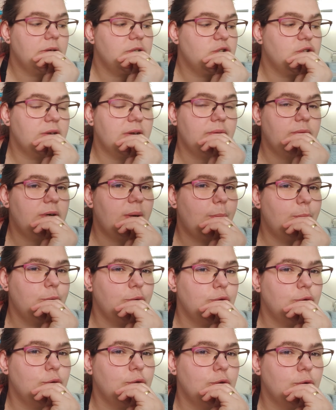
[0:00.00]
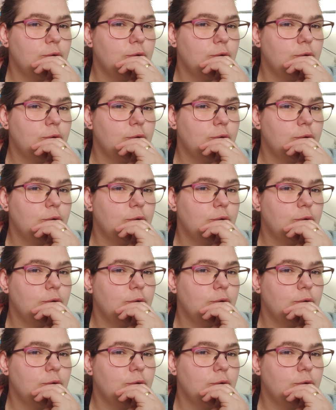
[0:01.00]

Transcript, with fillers: J'irai voir plutôt